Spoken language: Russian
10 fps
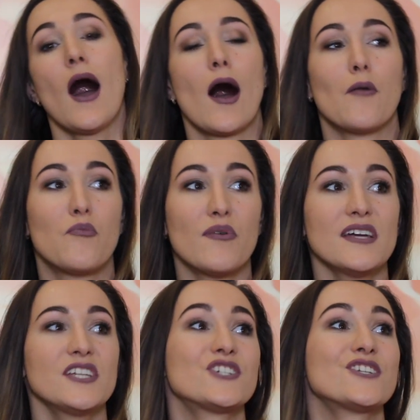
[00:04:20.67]

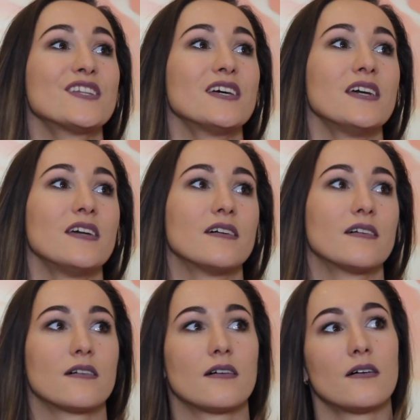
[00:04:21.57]
обычный
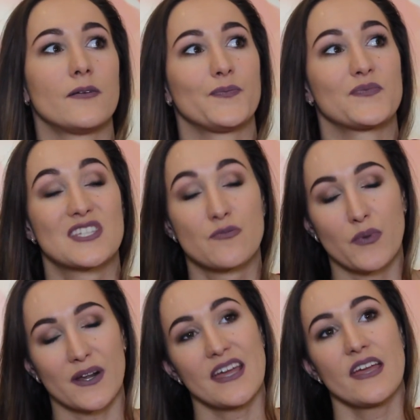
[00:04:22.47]
э,
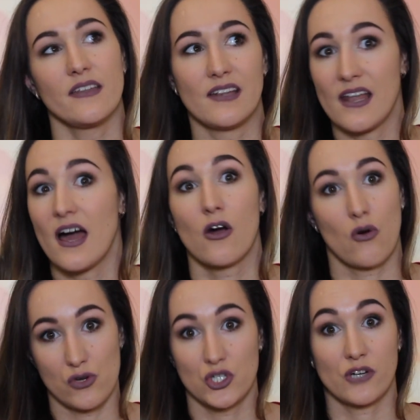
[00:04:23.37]
спрей для
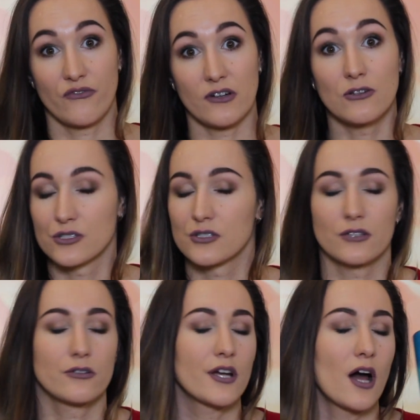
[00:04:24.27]
кончиков волос,
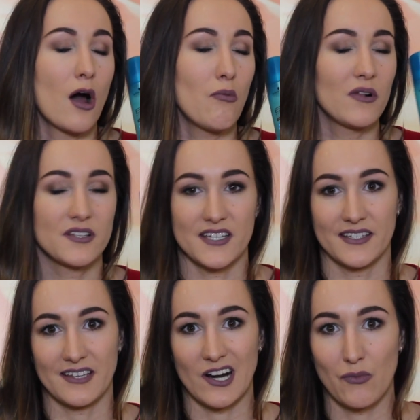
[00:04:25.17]
который
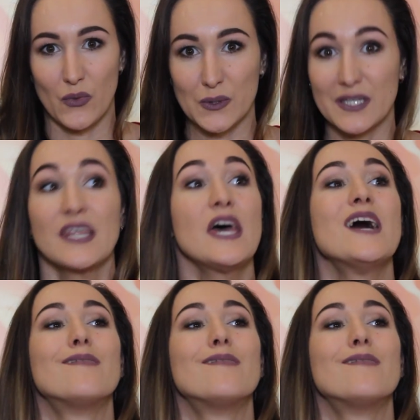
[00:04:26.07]
обалденно работает.